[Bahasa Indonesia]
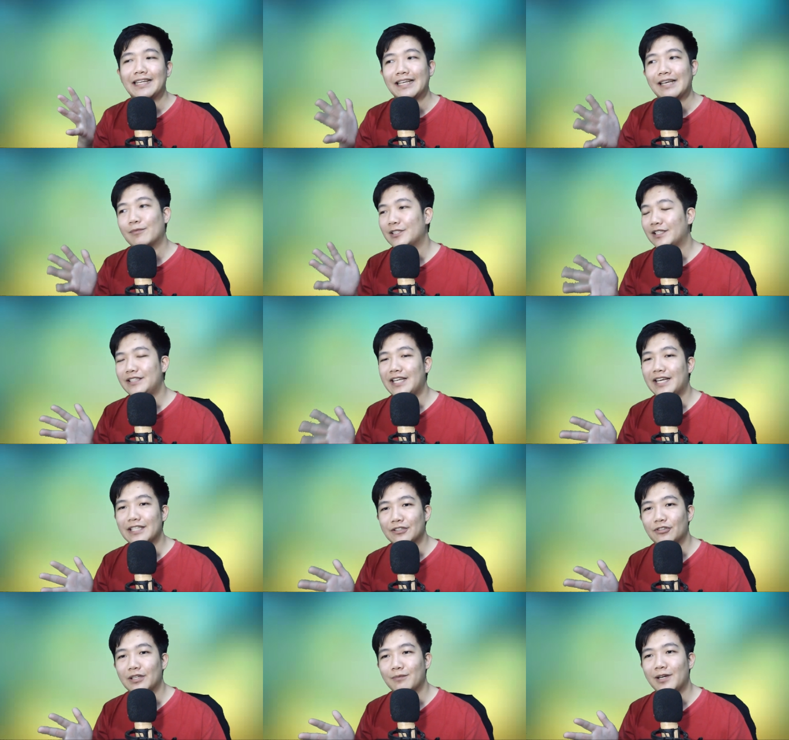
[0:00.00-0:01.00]
gamer setianya
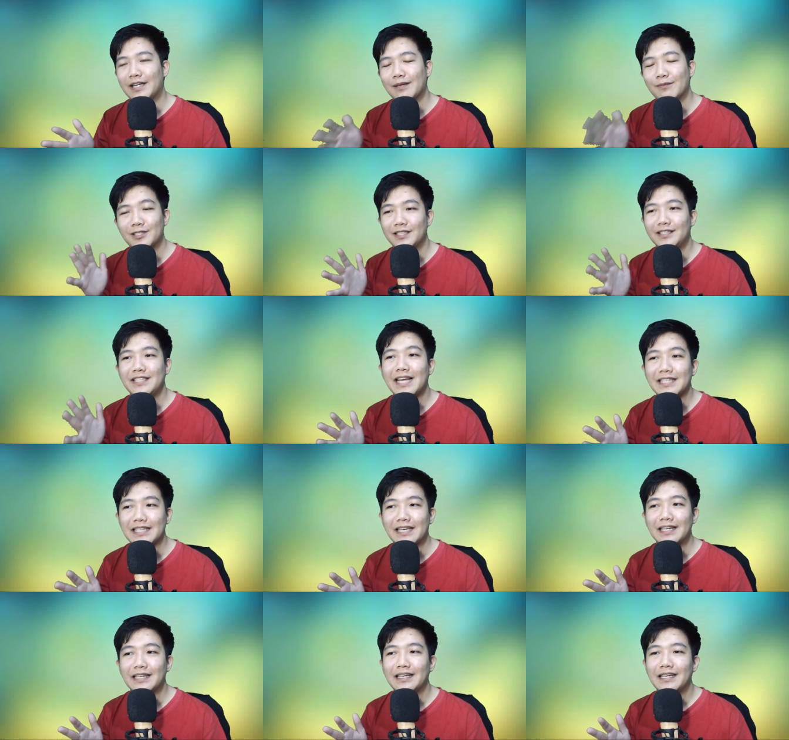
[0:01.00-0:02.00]
itu terutama gamer
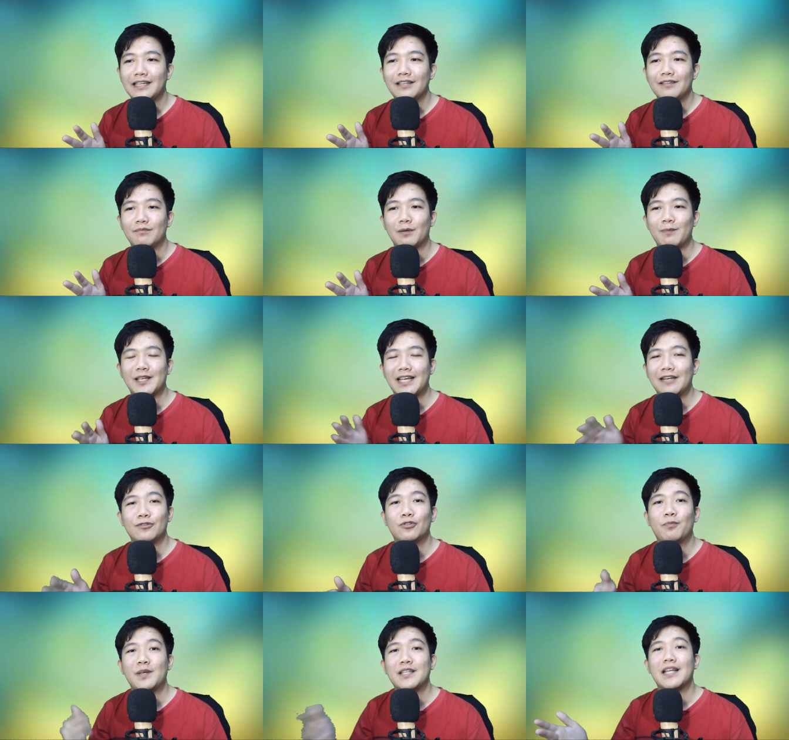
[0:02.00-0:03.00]
setianya berpikiran
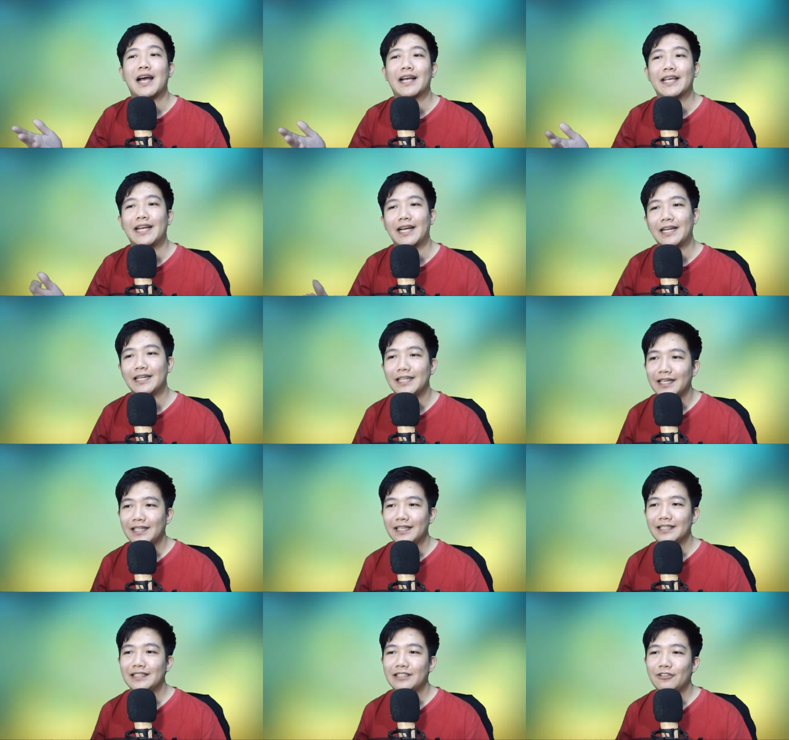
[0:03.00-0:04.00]
untuk pindah kira kan
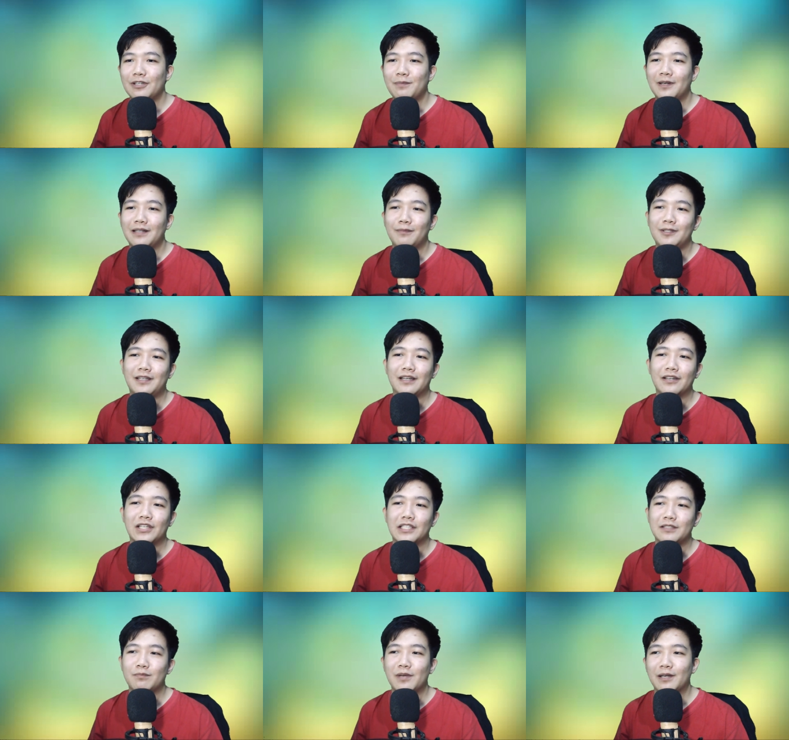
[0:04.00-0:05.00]
kita tahu dari pengalaman
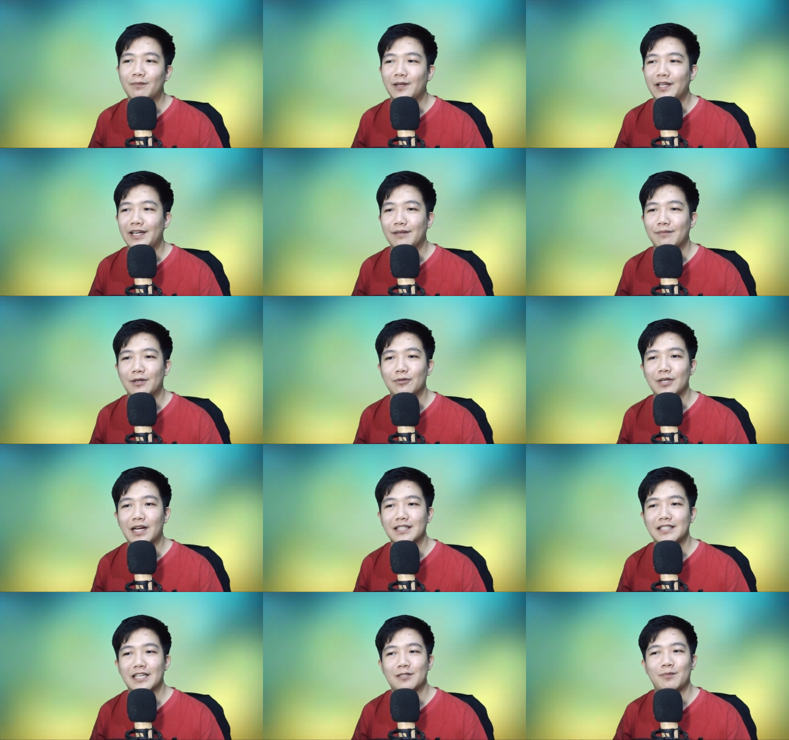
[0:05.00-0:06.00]
Dragoness banyak player yang emang udah
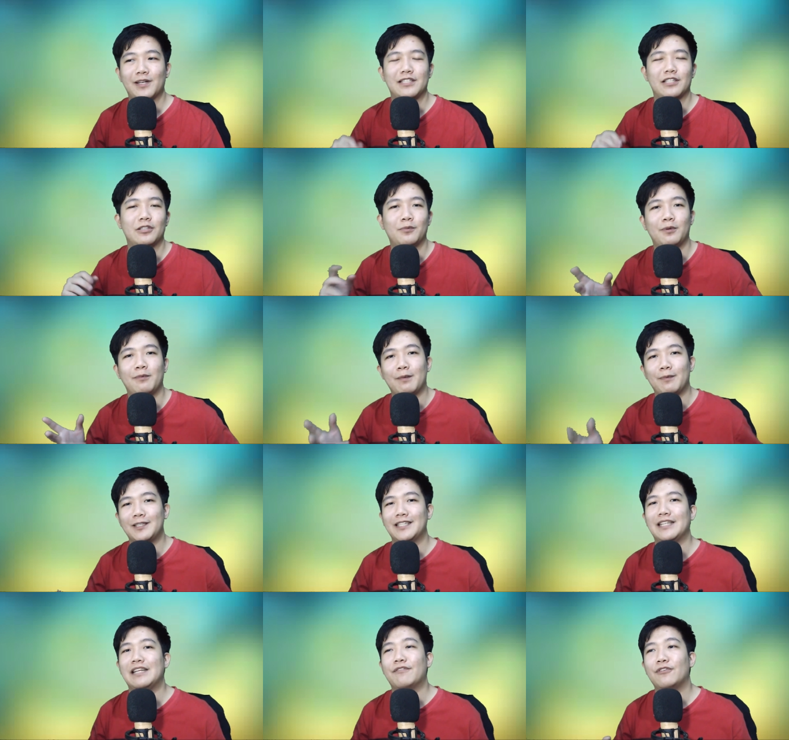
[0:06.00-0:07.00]
udah ngasih aspirasi ataupun
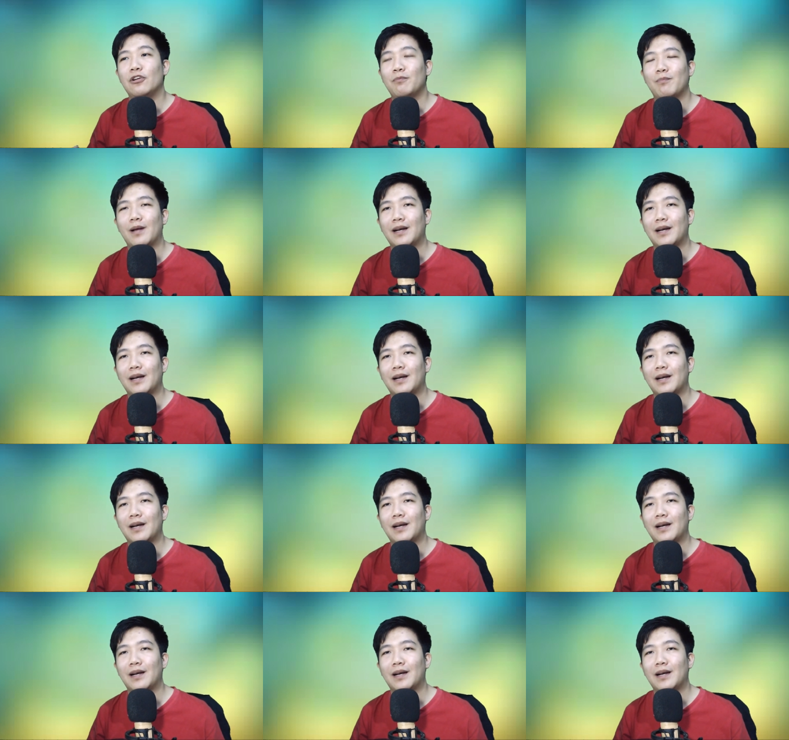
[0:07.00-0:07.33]
mendapatkan developer